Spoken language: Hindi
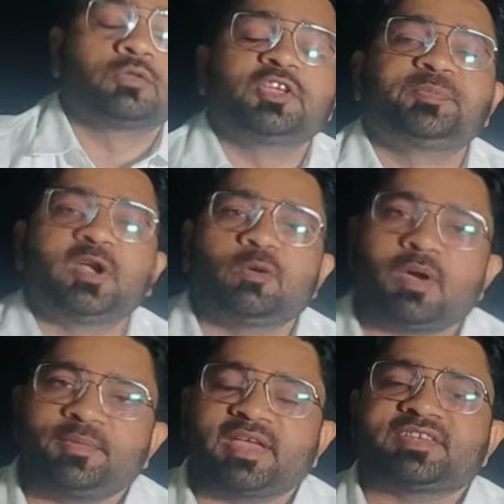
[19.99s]
तो इस वीडियो
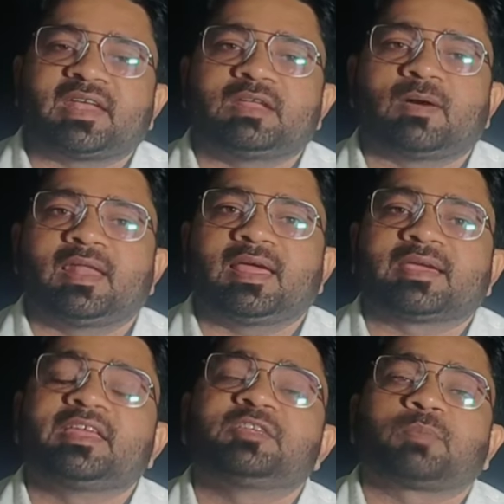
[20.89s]
में हम यही जानने वाले हैं
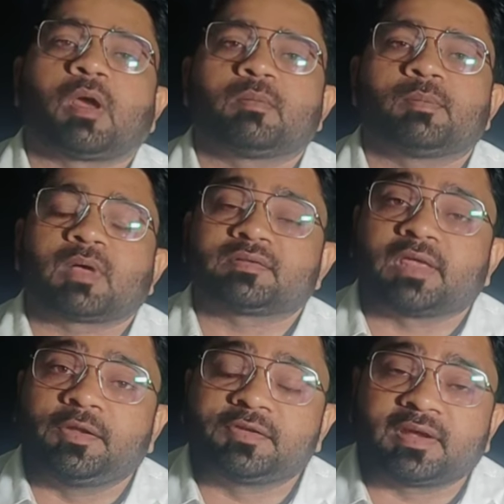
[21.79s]
आखिर इस प्रॉब्लम का
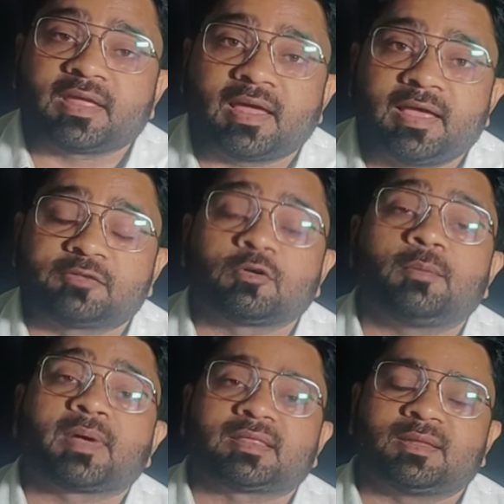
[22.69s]
सोल्यूशन क्या है इसको
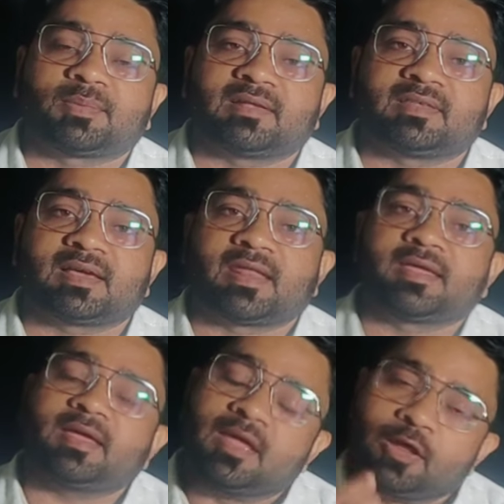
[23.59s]
हम खत्म कैसे
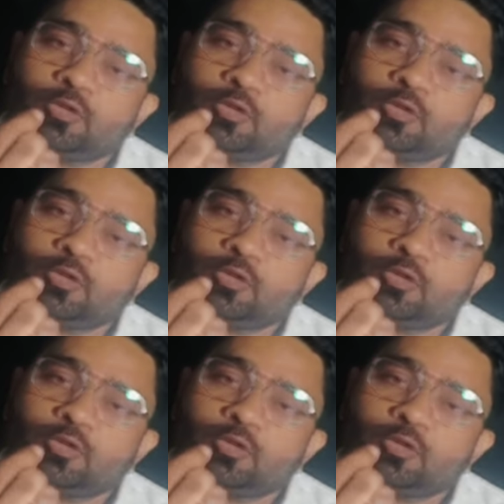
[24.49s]
करेंगे